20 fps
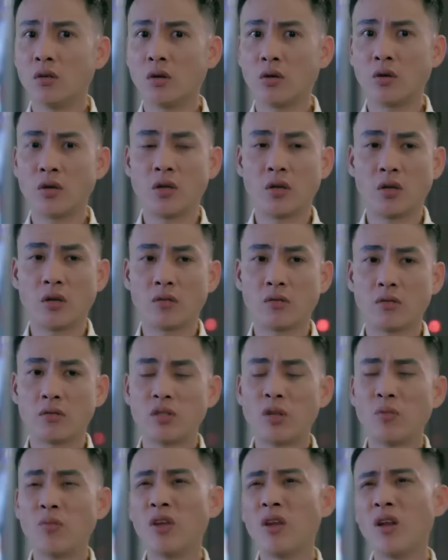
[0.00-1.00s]
Rồi
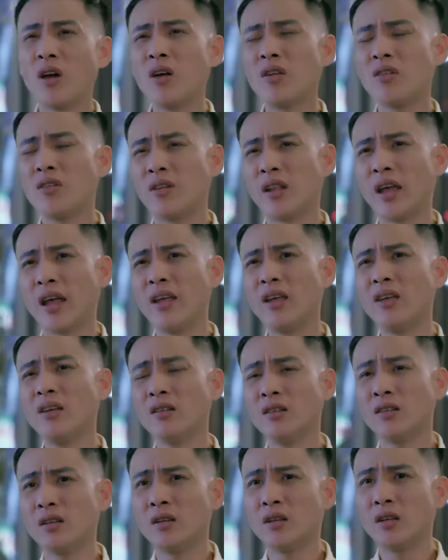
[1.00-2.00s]
trong khi đó Dương thấy
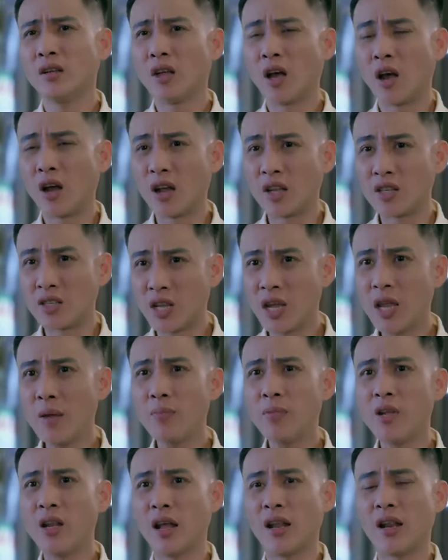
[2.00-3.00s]
họ là
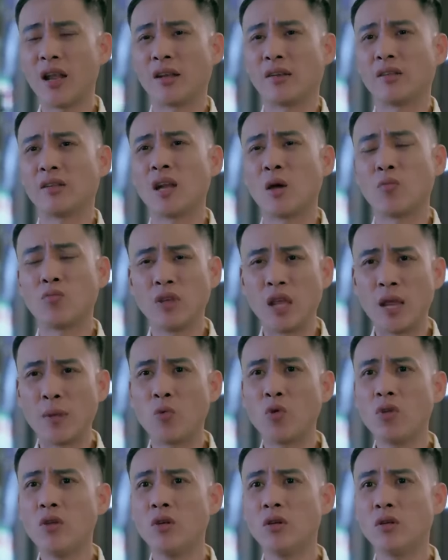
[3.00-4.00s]
sếp với lại là đồng nghiệp
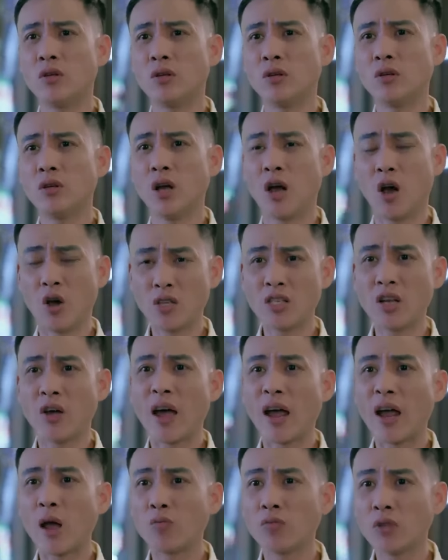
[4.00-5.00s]
của Dương nữa. Hỏi sao
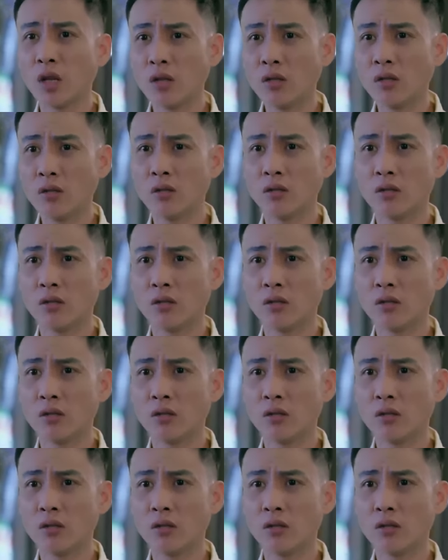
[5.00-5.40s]
ai không tin.